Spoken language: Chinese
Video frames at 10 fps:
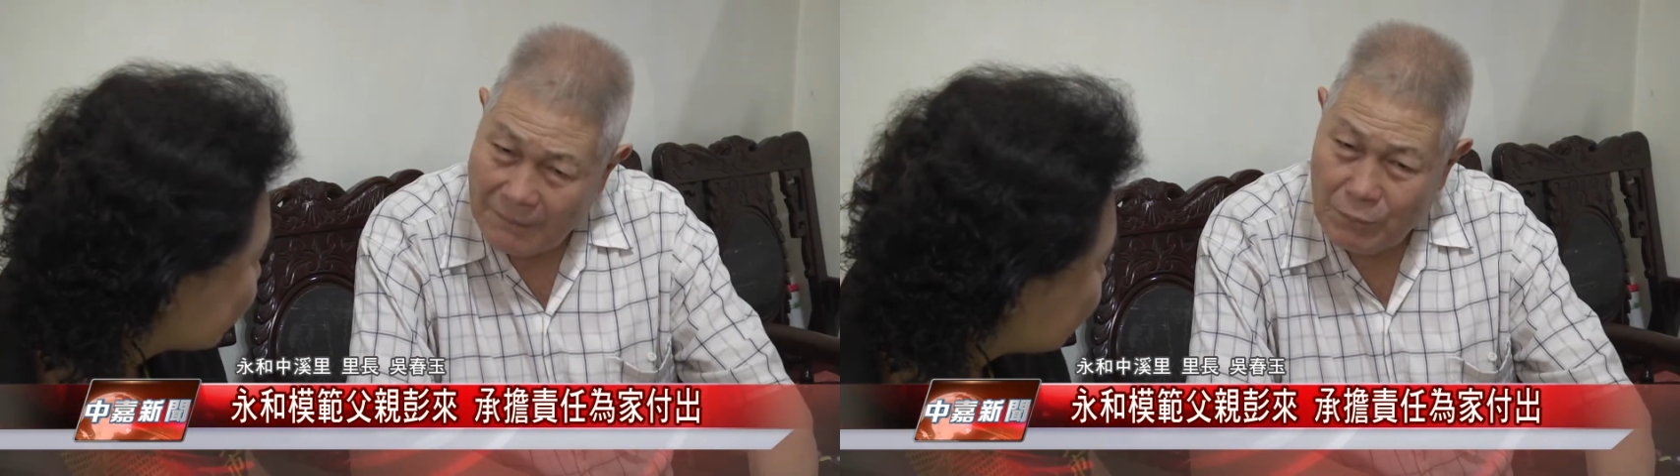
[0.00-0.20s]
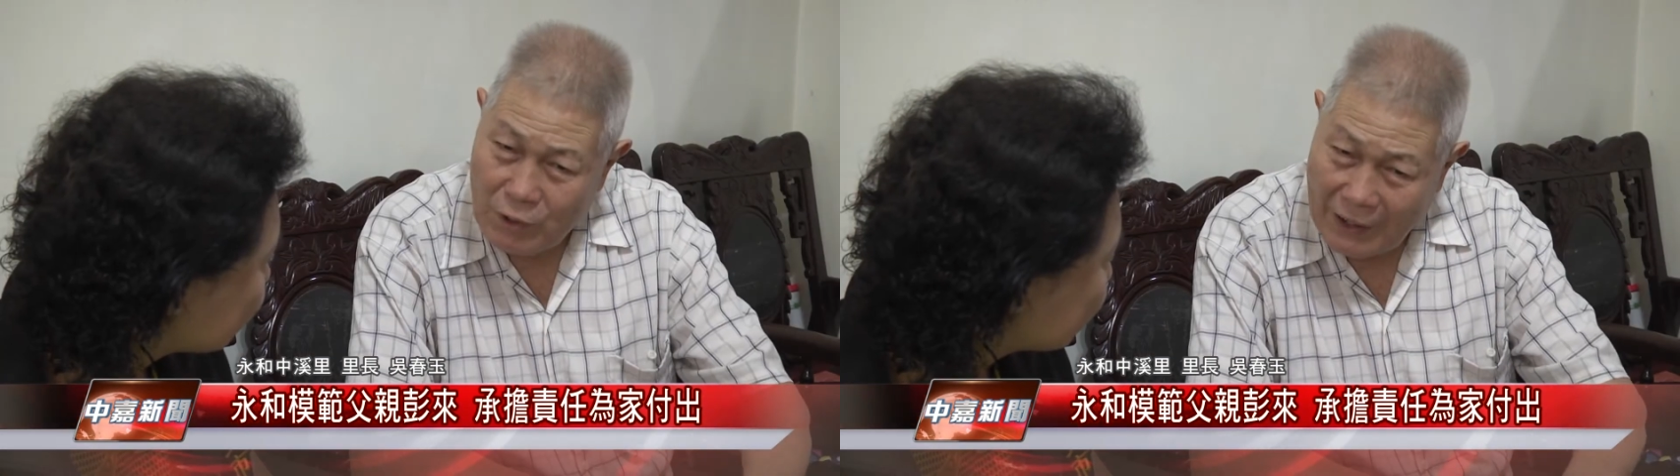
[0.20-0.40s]
个
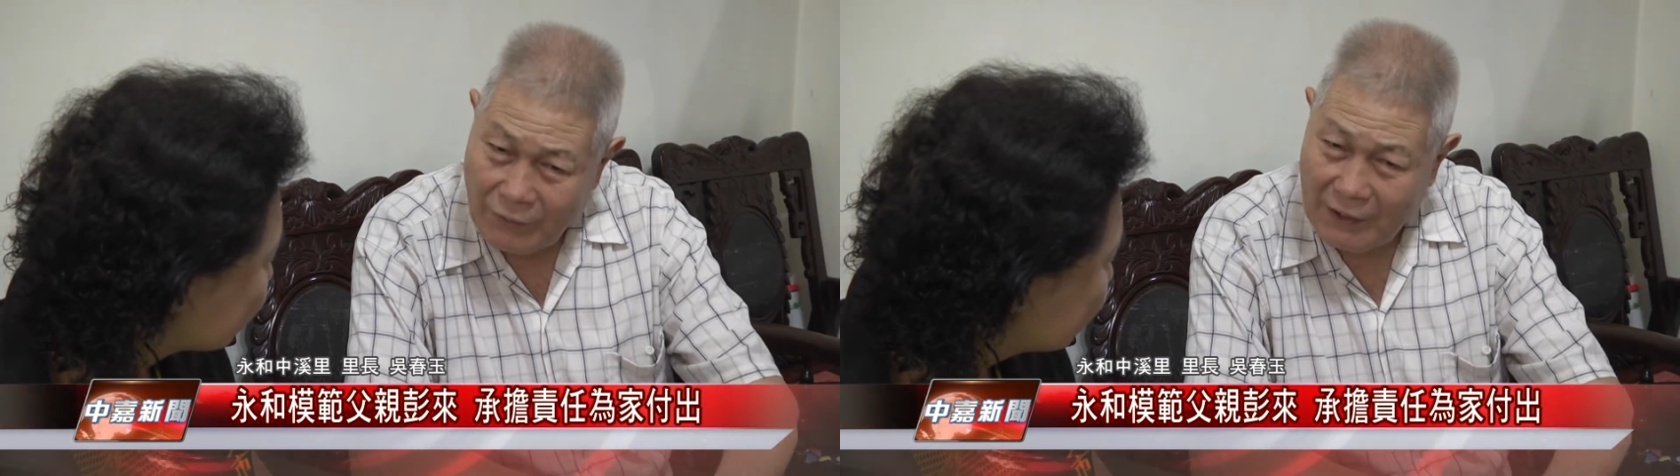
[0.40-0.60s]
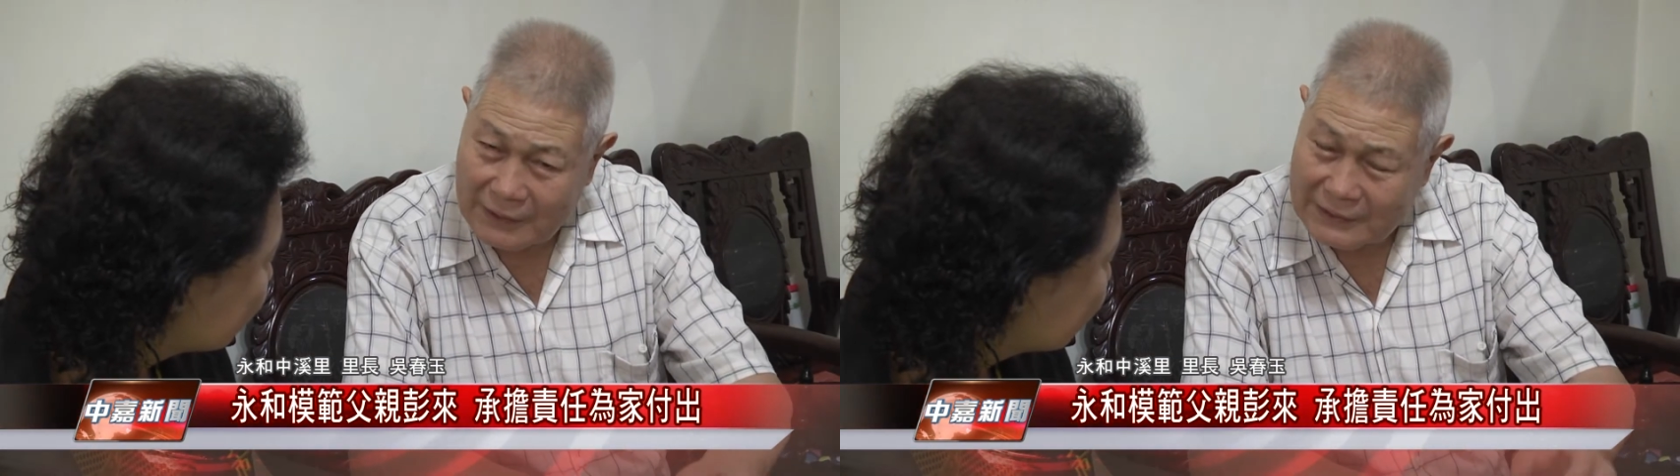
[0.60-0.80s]
台办
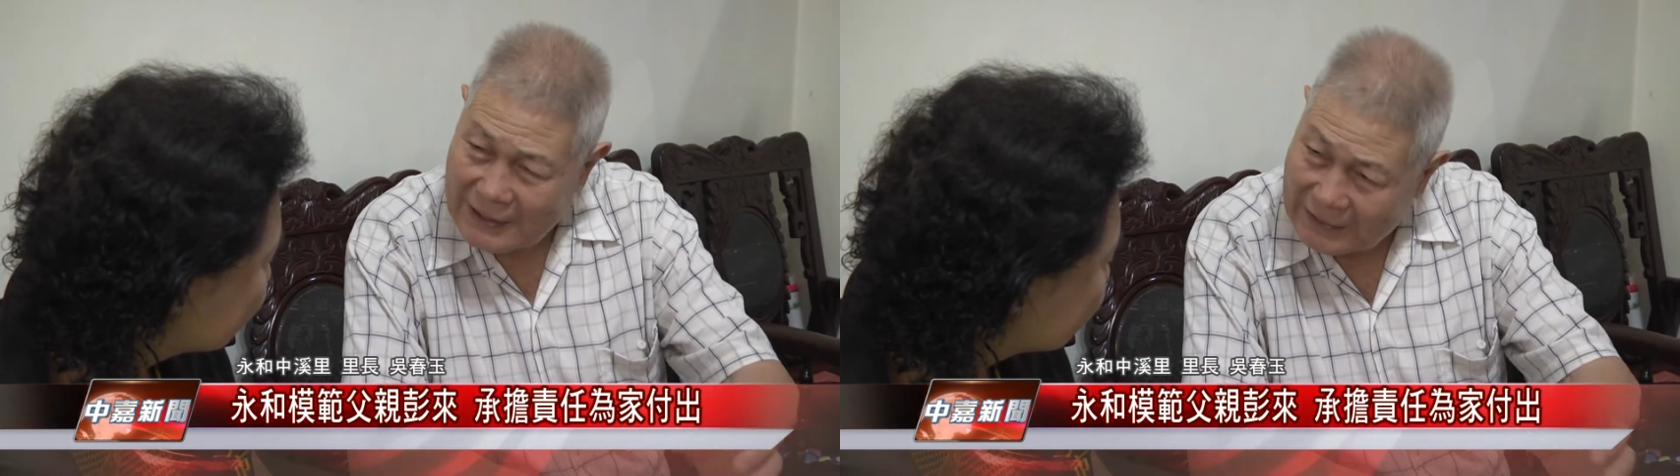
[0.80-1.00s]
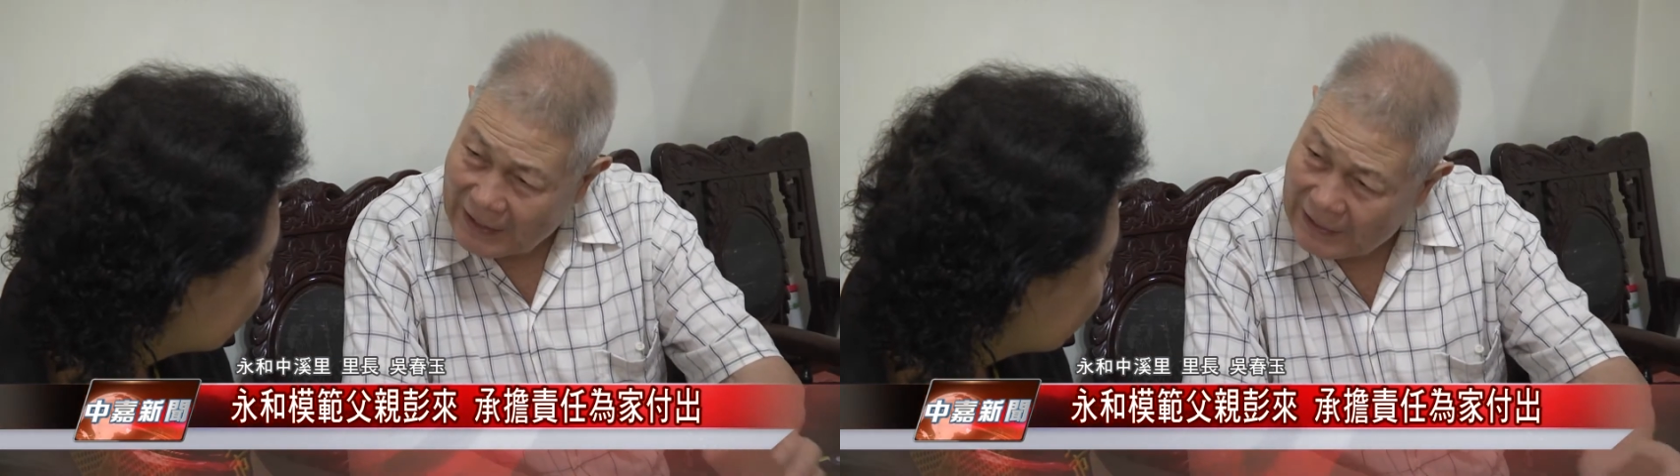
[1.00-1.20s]
吼，伊嘛
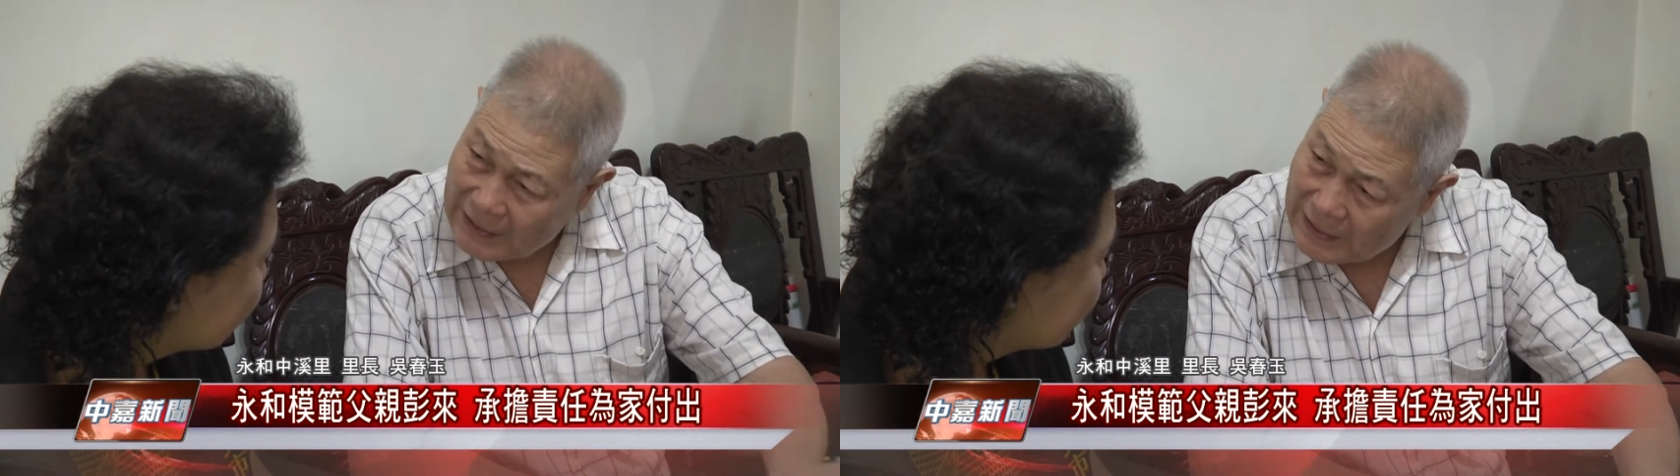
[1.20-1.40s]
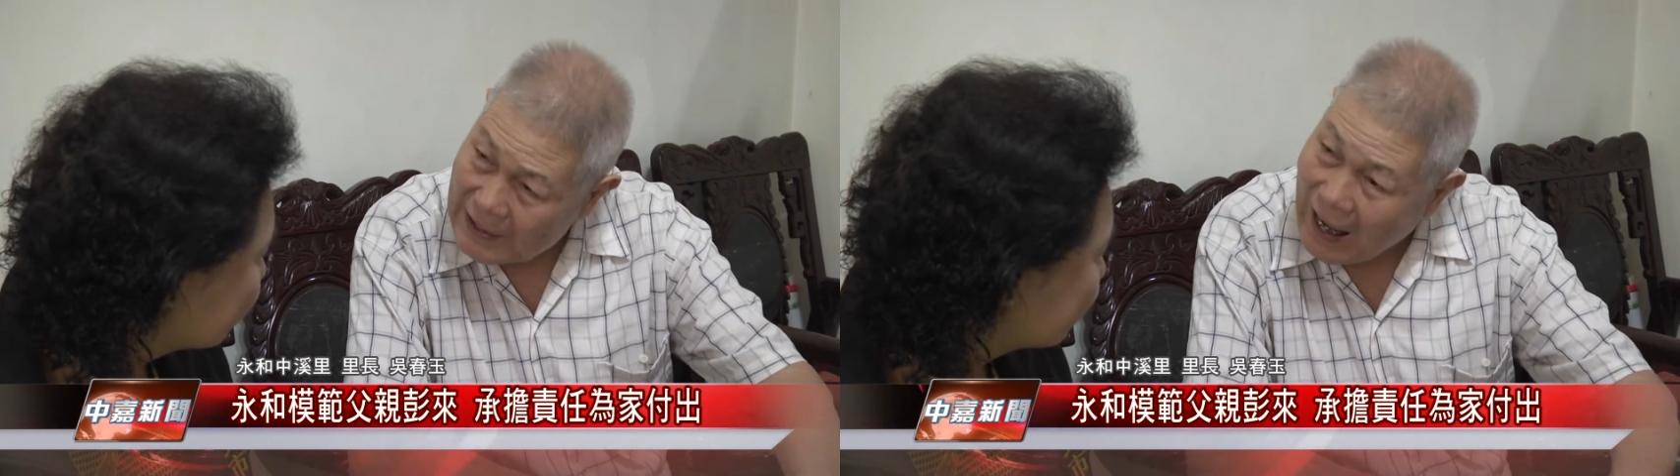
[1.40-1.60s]
是甲
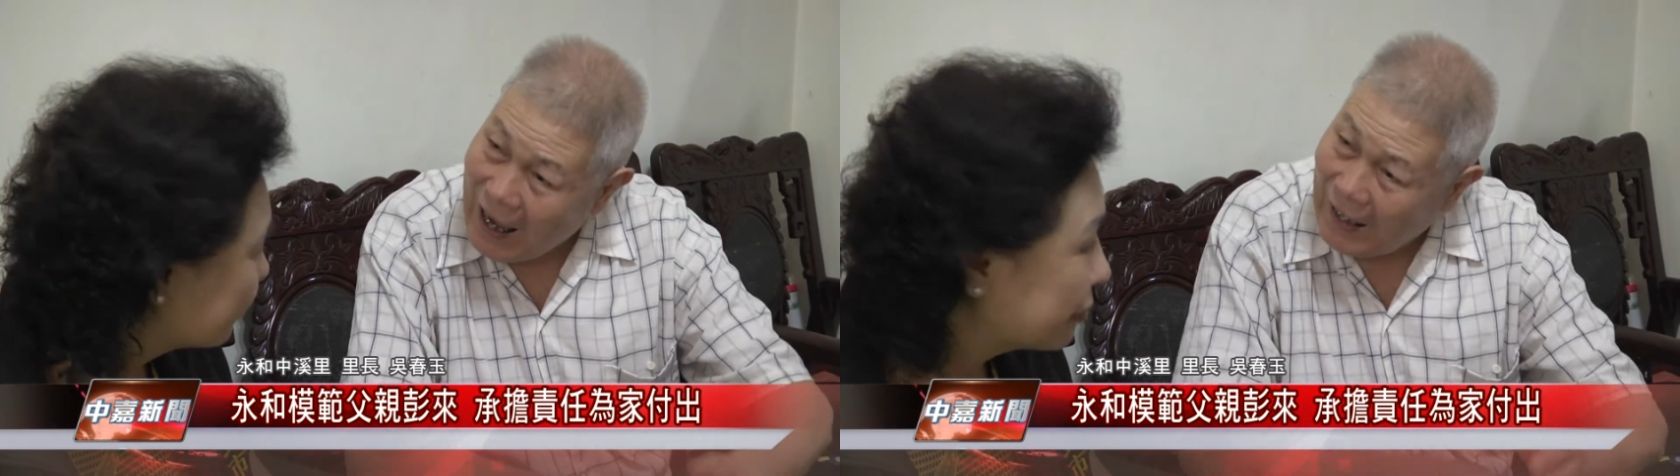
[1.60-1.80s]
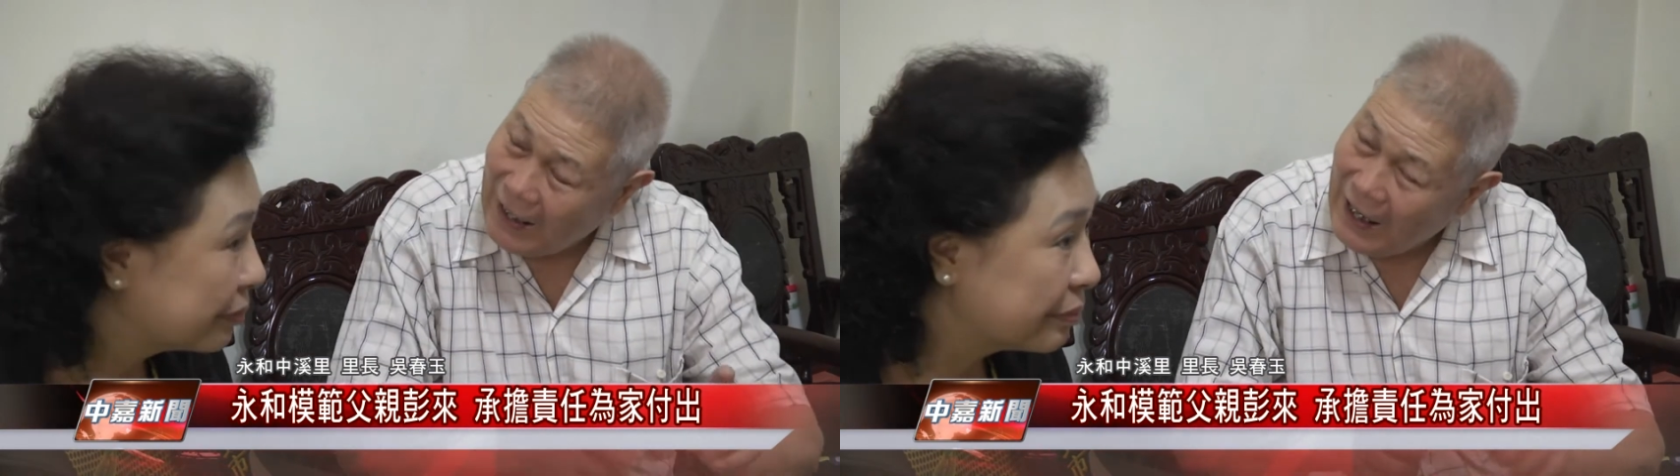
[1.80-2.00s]
讲有
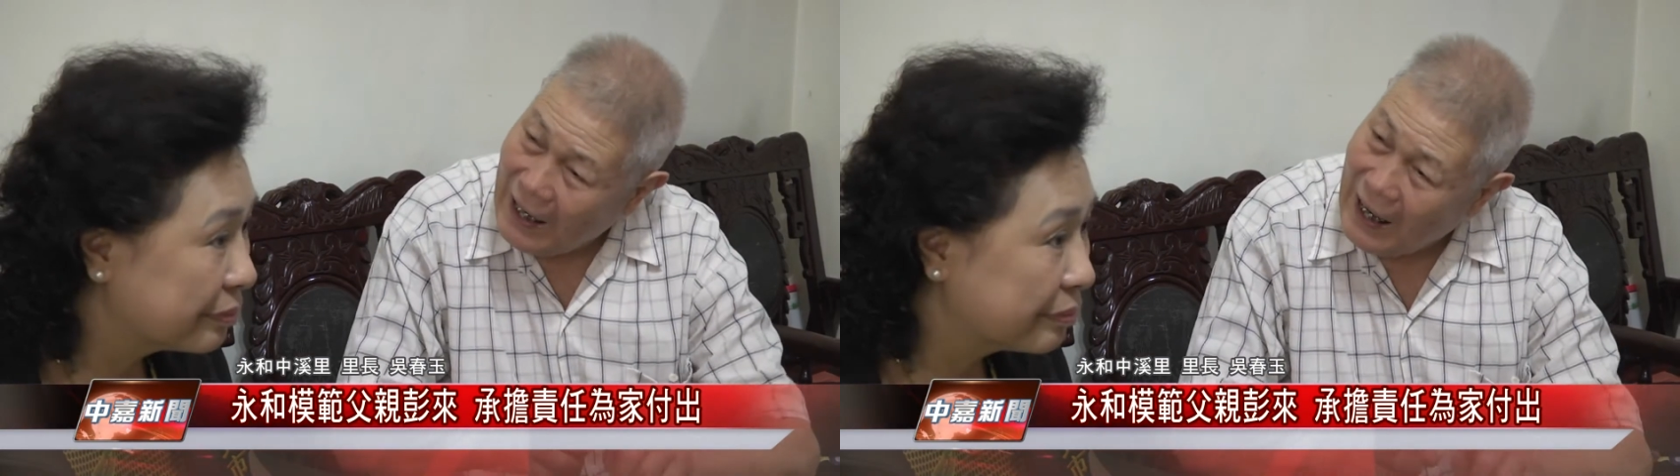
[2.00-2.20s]
去